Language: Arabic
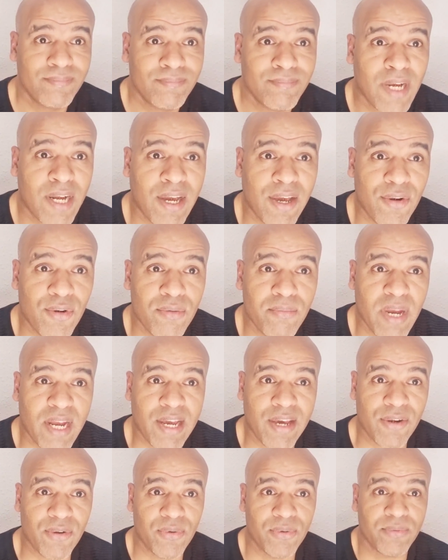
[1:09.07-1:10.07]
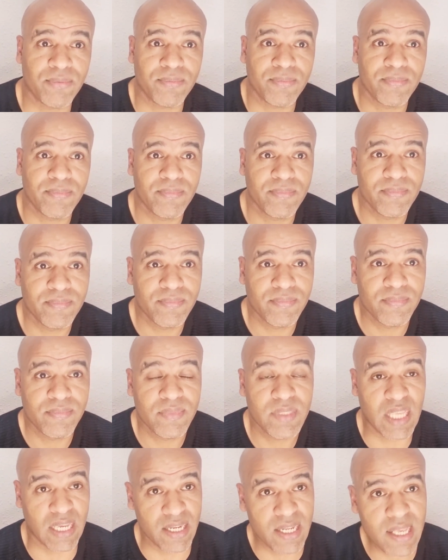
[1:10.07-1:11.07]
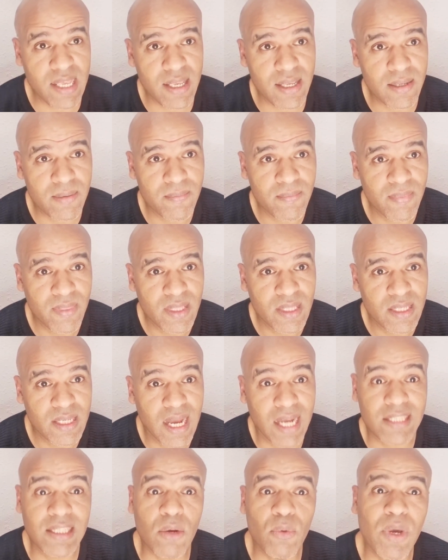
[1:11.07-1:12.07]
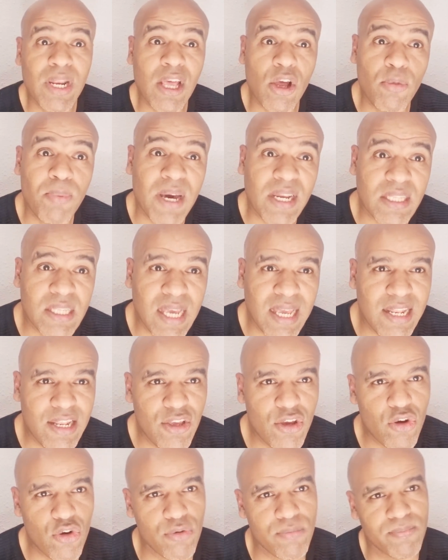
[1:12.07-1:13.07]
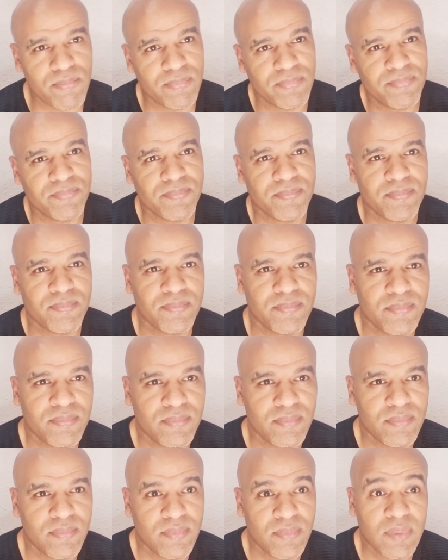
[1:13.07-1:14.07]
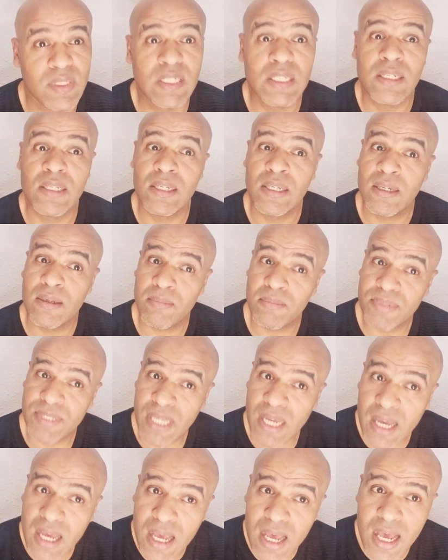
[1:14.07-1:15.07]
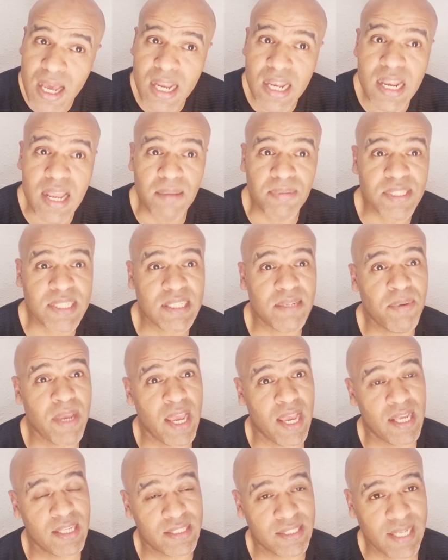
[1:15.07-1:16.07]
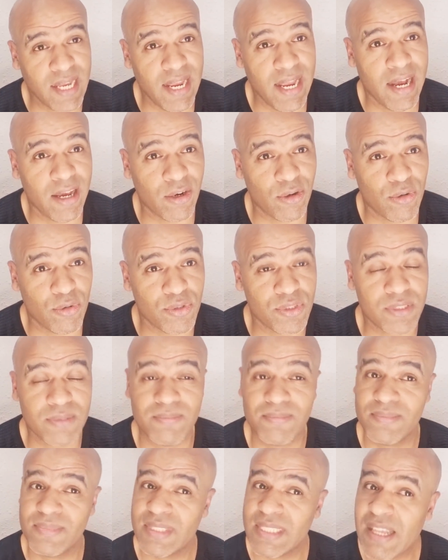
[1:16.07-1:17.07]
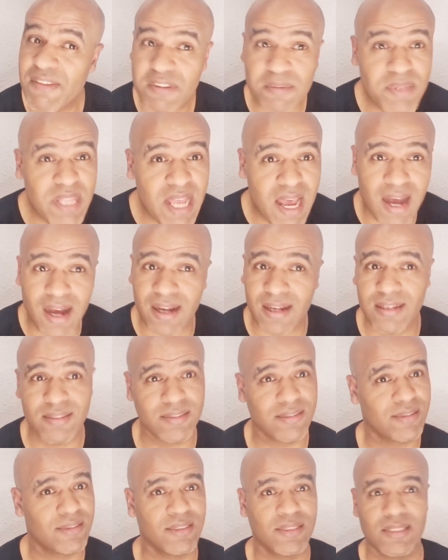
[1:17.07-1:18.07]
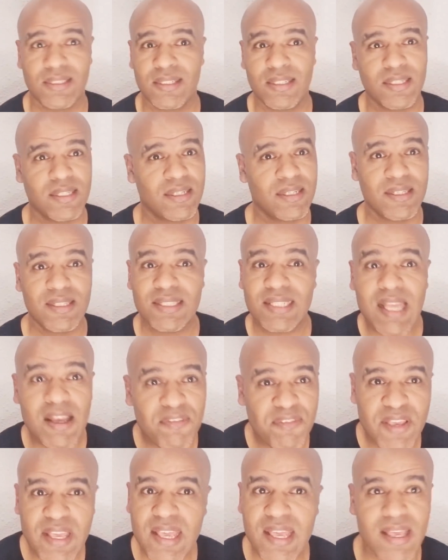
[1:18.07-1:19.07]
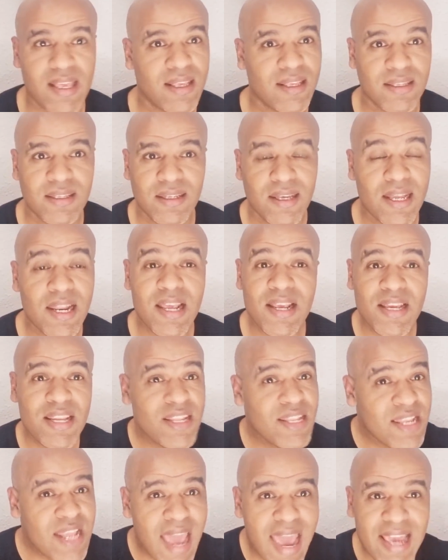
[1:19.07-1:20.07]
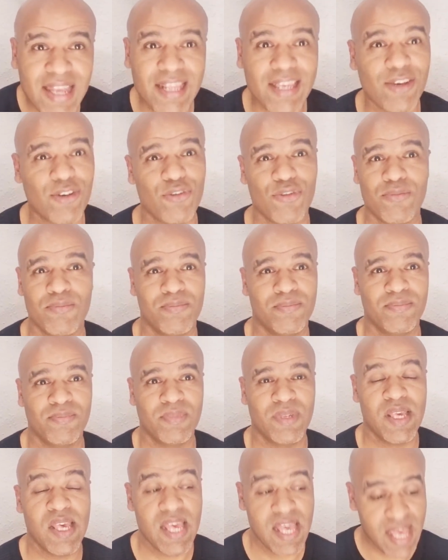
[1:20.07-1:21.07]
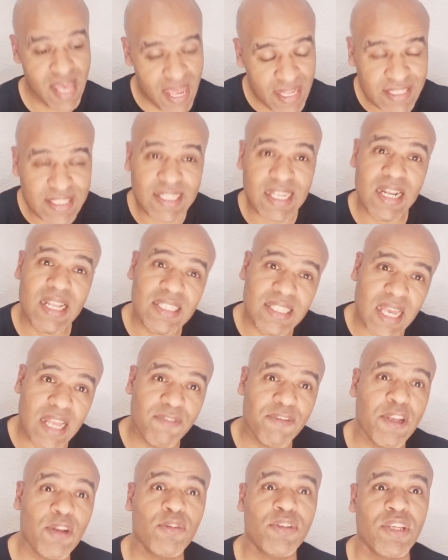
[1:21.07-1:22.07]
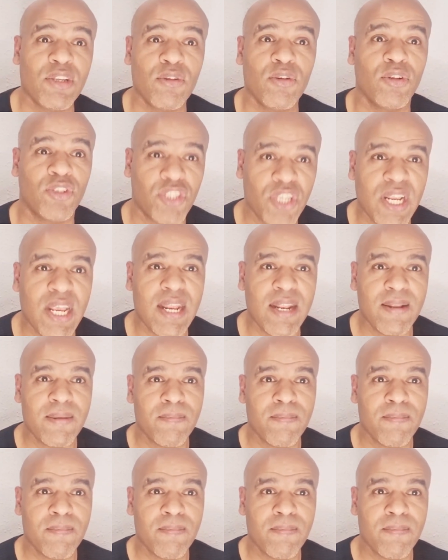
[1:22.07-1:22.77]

مكرون مكرون يعني هذا هو الخبار ديال اليوم بدا لا الصبيح صحيح الخوت صافي بدا صافي راه قلناها لكم هاد سنة 2022